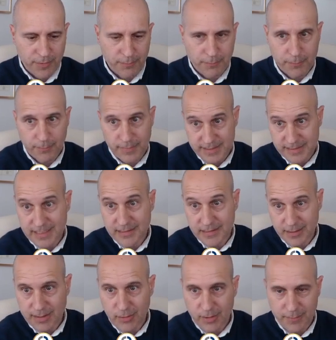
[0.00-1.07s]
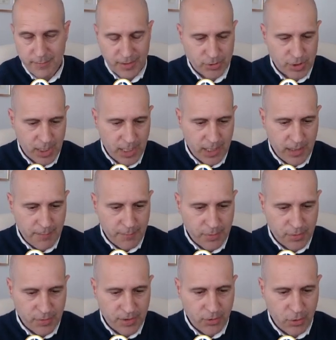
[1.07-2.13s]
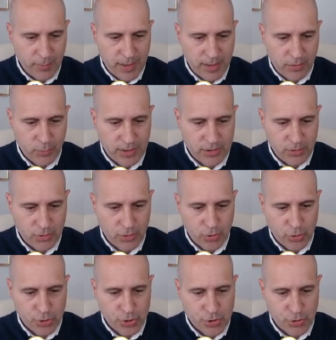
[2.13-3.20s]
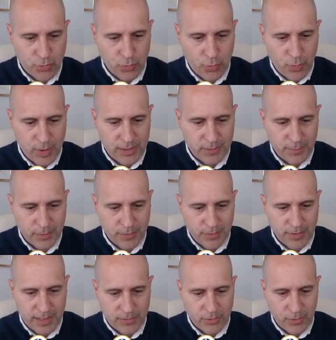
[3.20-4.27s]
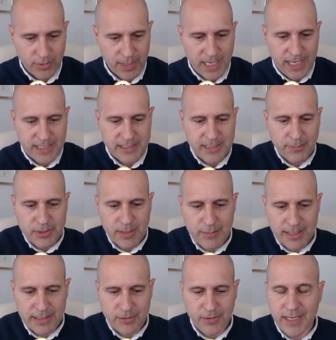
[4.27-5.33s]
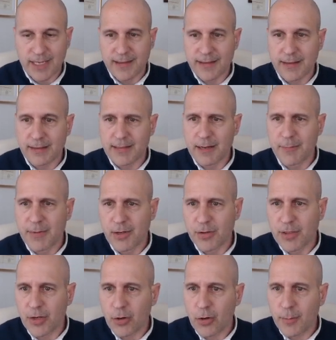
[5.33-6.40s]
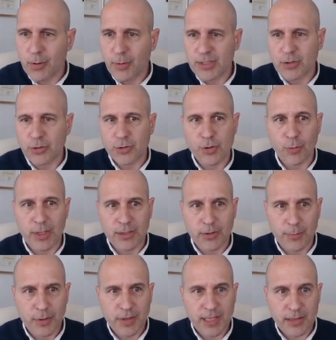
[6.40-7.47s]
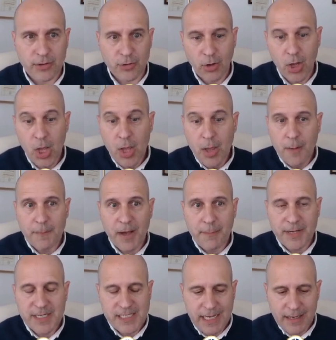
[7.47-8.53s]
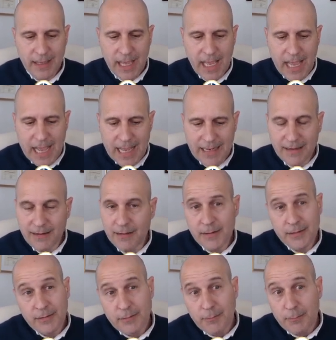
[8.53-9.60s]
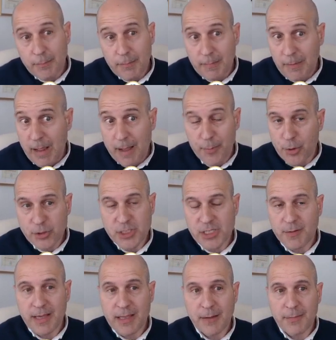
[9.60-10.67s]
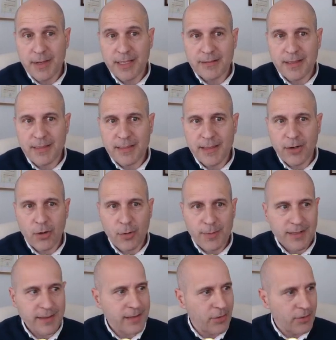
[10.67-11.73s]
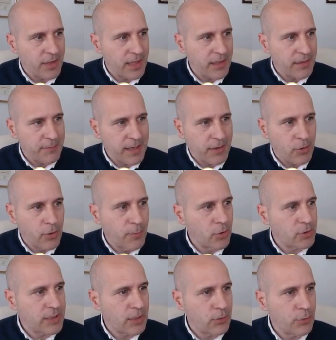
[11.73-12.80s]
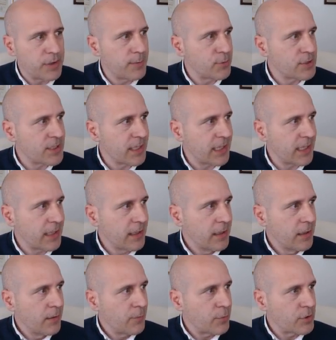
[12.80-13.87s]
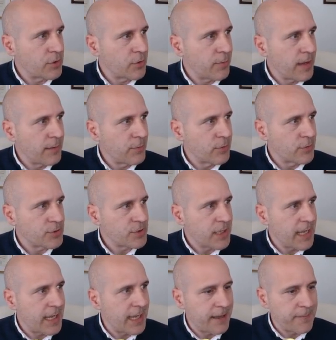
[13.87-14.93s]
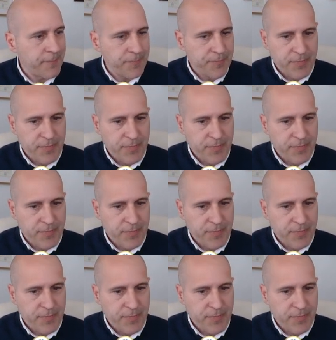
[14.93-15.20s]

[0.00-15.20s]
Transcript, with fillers: bastante bajo al menos, menos 0,484%. Estamos hablando de que del menos 0,484% va a pasar al aproximadamente 0,010. Bien, ¿cómo lo traducimos aquí? Pues nos vamos a,